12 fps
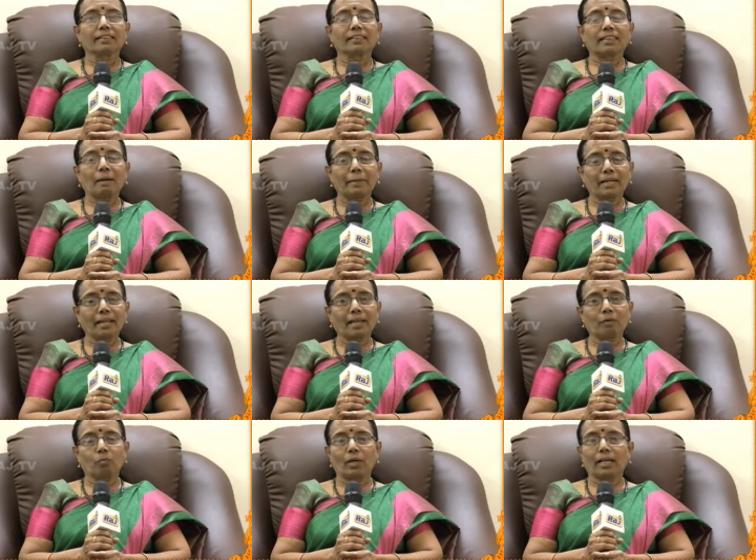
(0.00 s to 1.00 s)
தமிழே
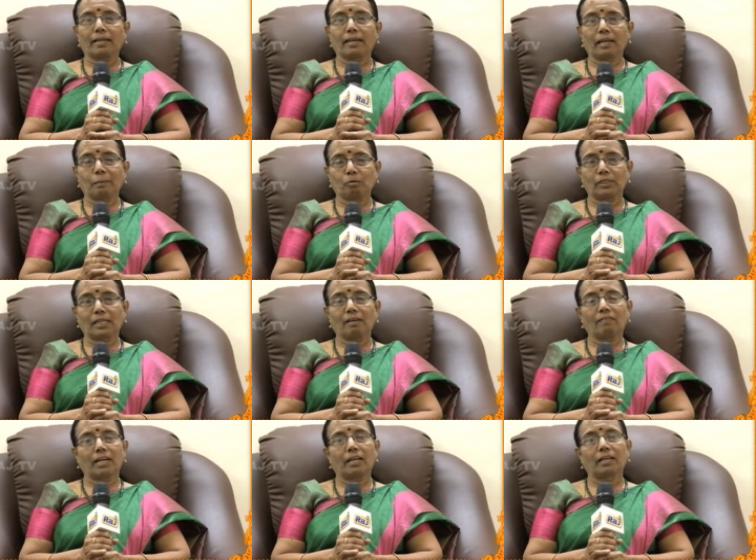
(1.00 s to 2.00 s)
உனக்கின் முதல்
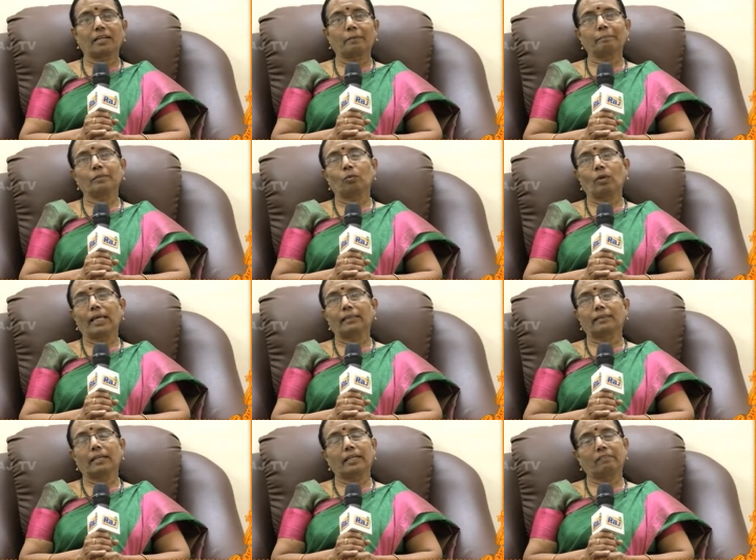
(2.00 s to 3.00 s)
வணக்கம் உனை
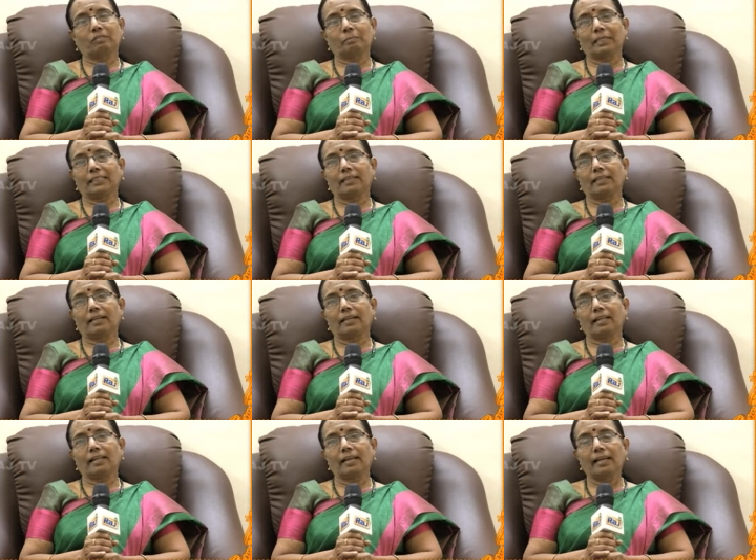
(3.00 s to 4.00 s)
தழுவும்
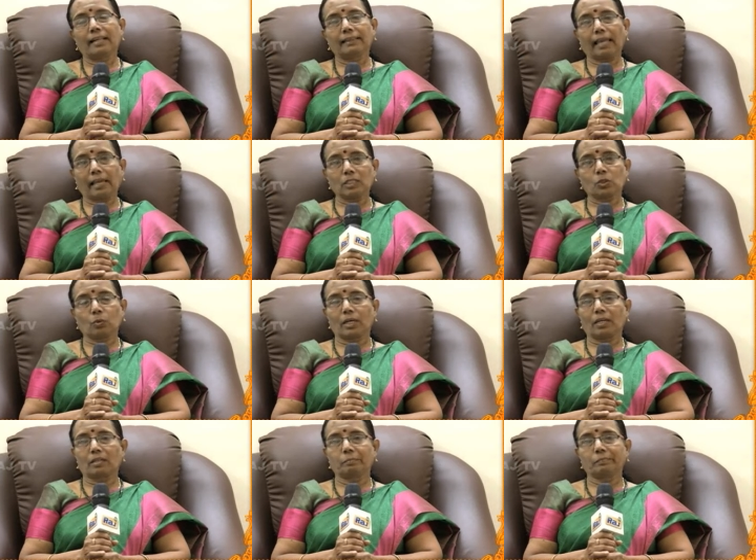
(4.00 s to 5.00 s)
இதழ்களில் தேன்
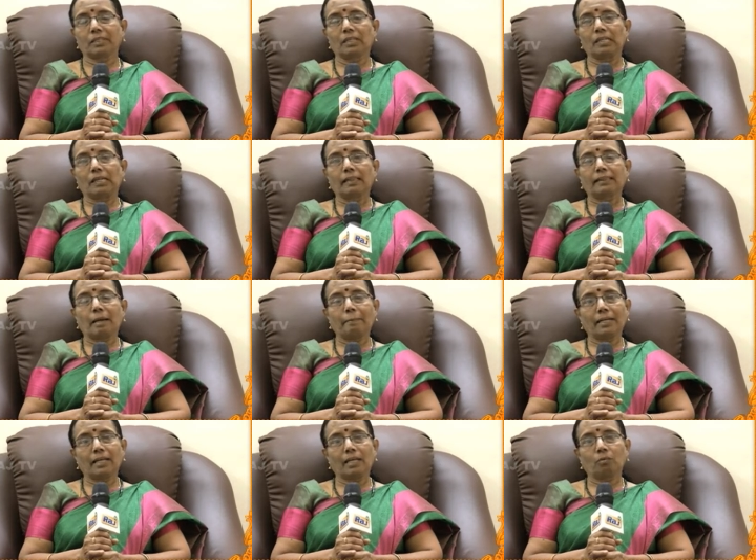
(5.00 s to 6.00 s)
சுரக்கும்
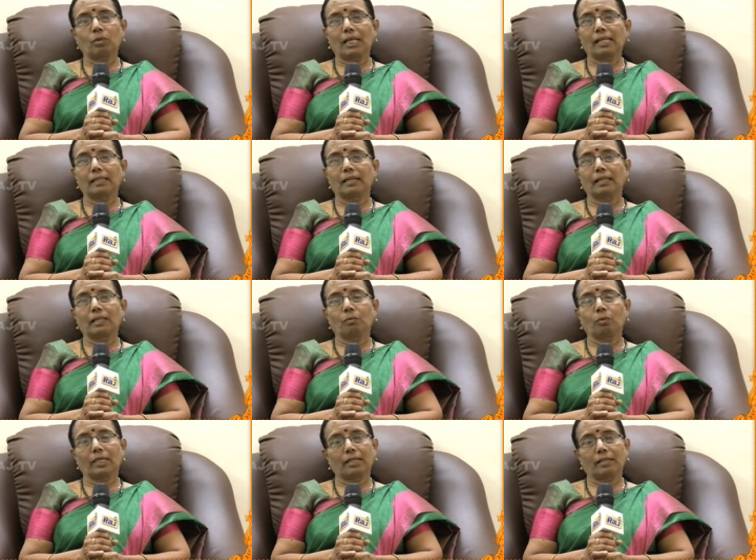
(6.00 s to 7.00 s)
தமிழே உடல்தனில்
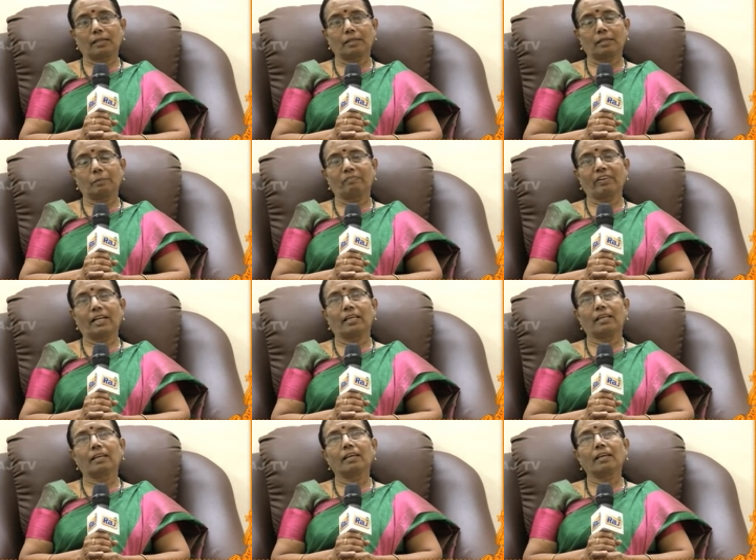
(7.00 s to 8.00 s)
உயிர் இருக்கும் வரை
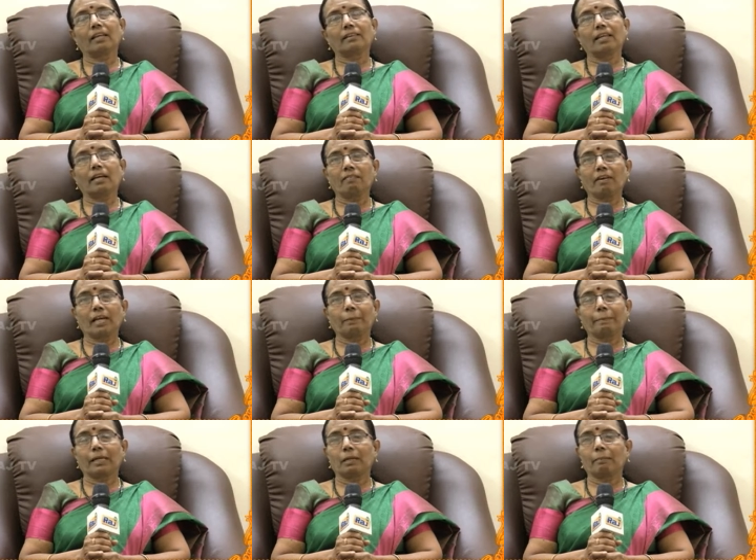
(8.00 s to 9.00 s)
தருவாய்
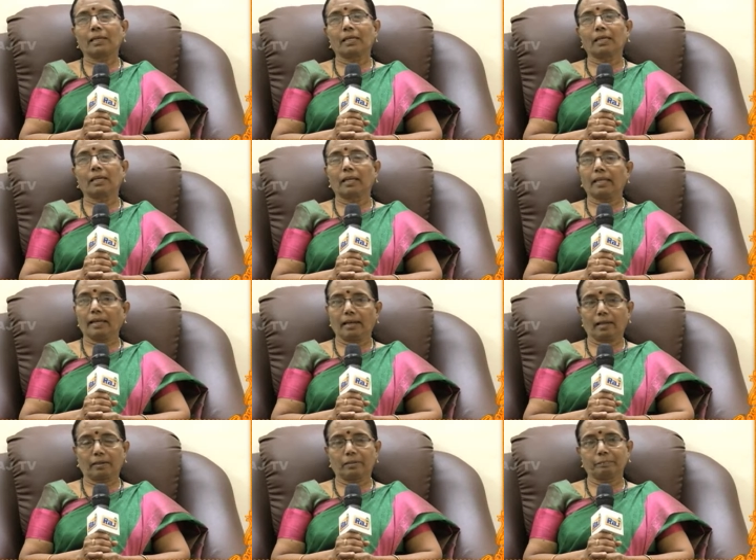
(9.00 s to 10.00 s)
பெருமை இனி
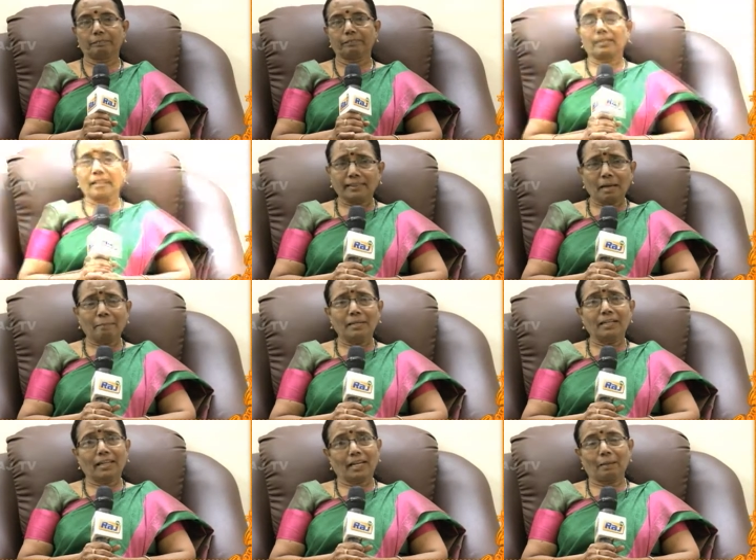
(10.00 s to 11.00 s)
எனக்கும்
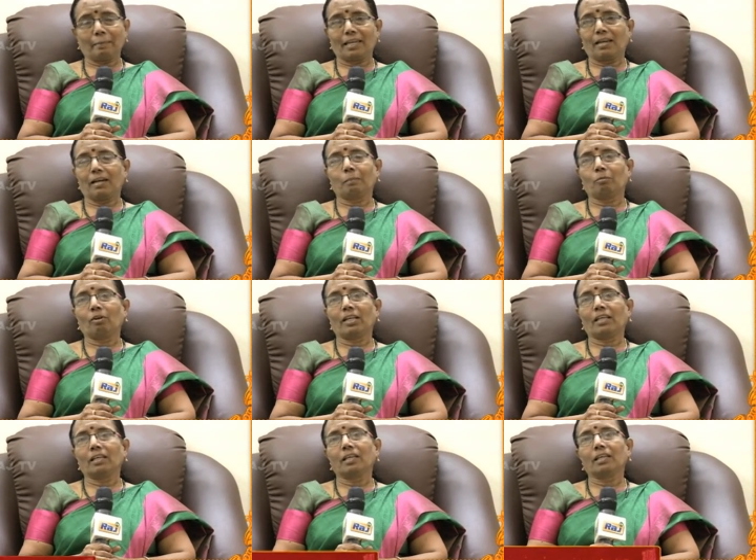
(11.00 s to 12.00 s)
தமிழ் இனிமையான மொழி
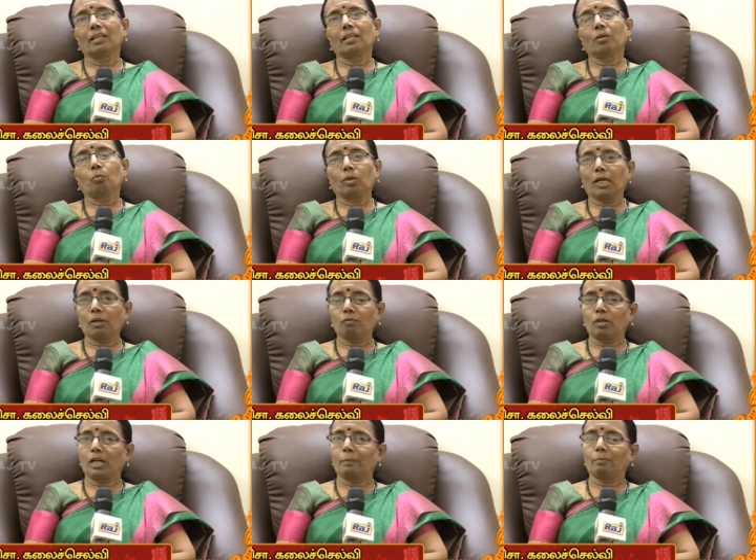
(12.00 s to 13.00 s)

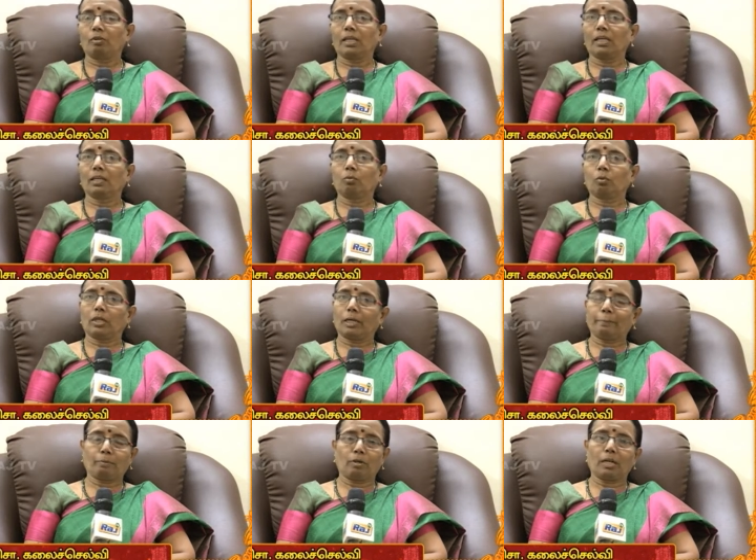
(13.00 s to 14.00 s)
உணர்வுள்ள மொழி
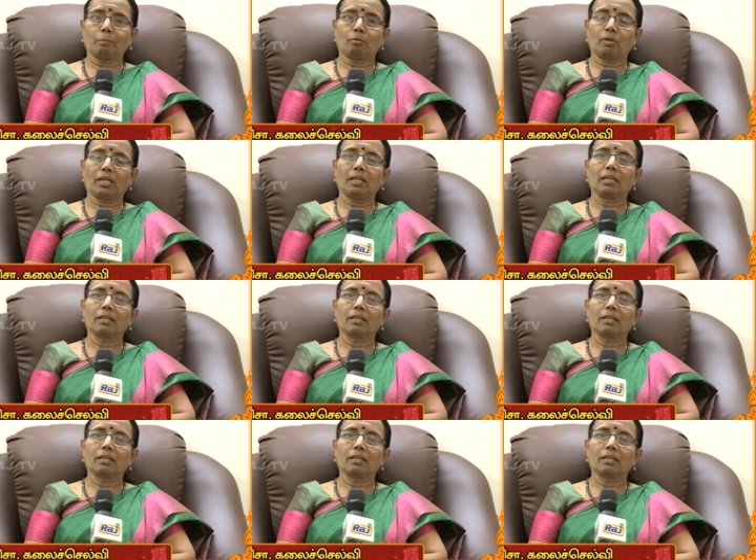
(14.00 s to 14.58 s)
உயிர்ப்புள்ள மொழி